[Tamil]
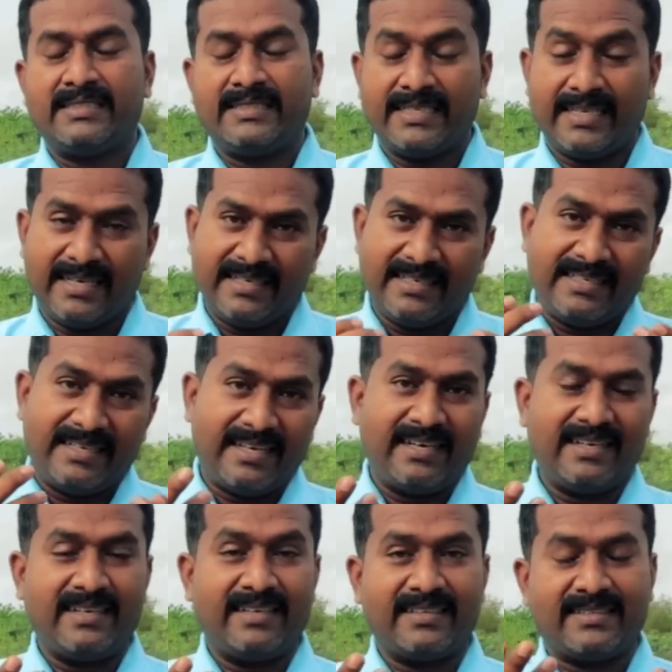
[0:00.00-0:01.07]
சரி
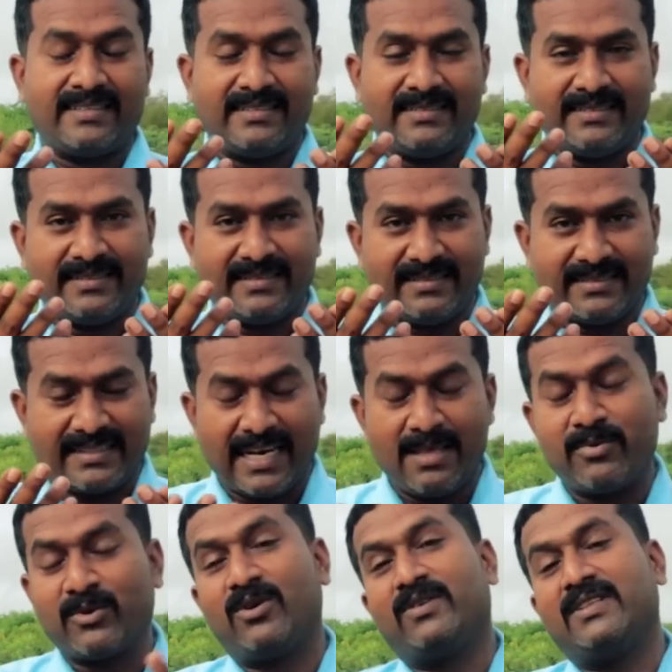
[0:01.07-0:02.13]
நான்
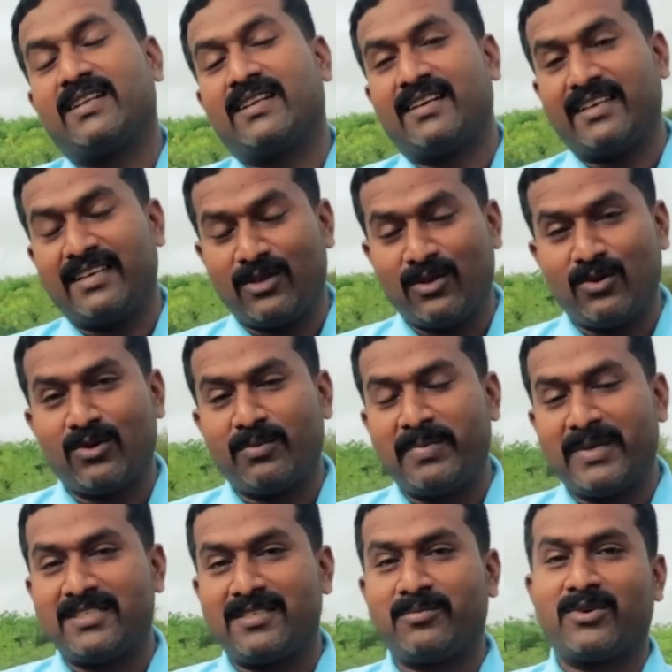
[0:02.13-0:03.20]
தலைப்புக்குள்ளே வந்துடுறேன் நான் எங்கேயோ
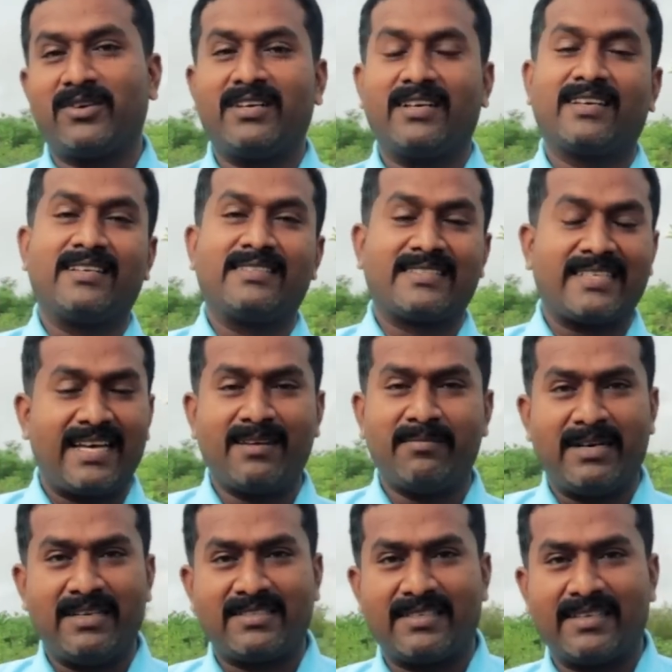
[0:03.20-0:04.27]
பேசிட்டு போகிறேன்னு நினைக்கிறேன் சாரி
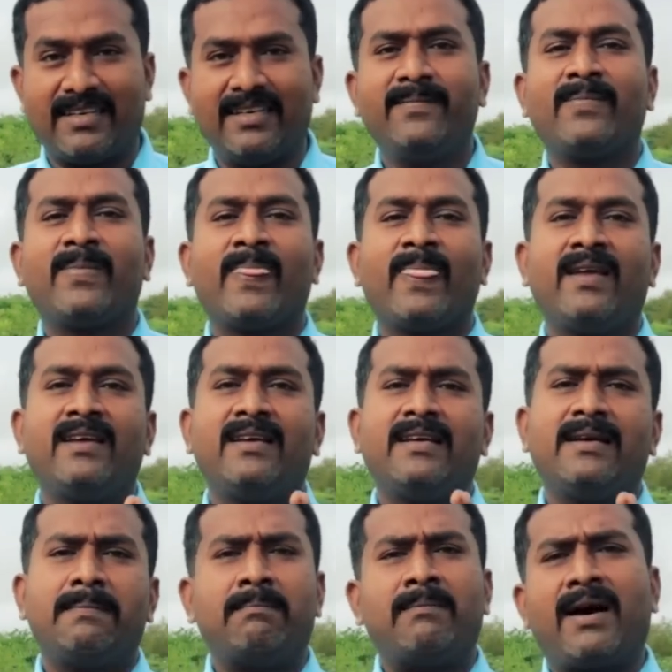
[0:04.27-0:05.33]
மன்னிச்சிருங்க
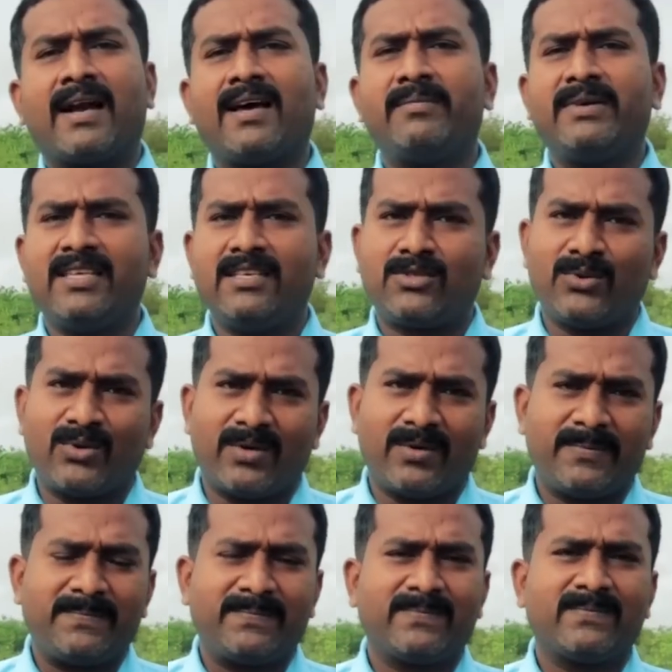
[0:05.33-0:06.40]
மனாமதி
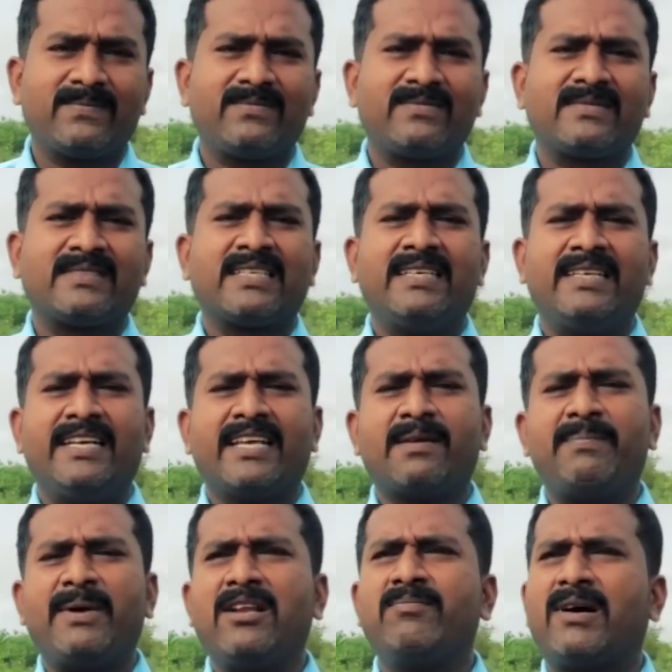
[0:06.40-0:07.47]
சூரணம் இன்றைக்கி
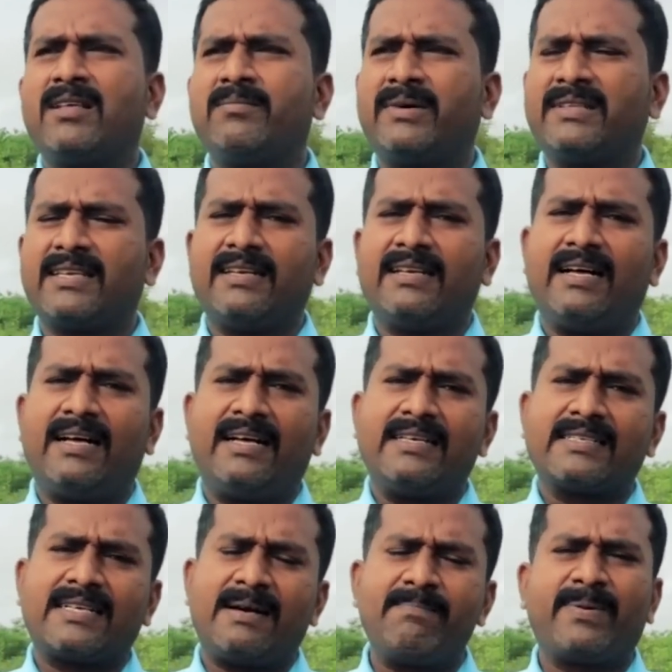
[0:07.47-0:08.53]
பெரும்பாலும் பார்த்தீங்கன்னா
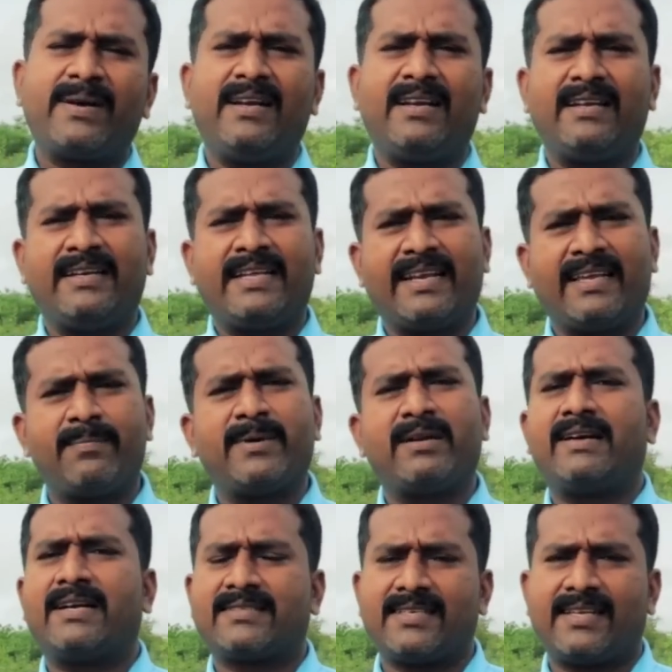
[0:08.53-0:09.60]
கம்பெனியில் நிறைய
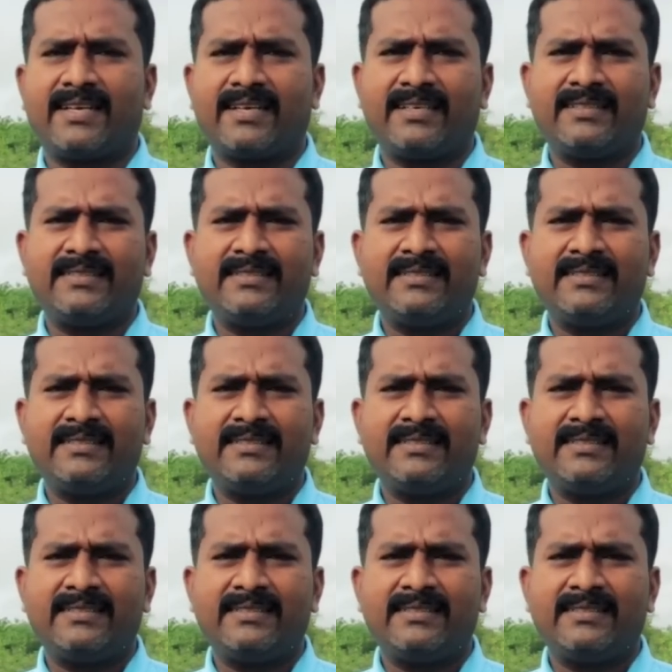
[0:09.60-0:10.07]
பேர் வேலை செய்கிறாங்க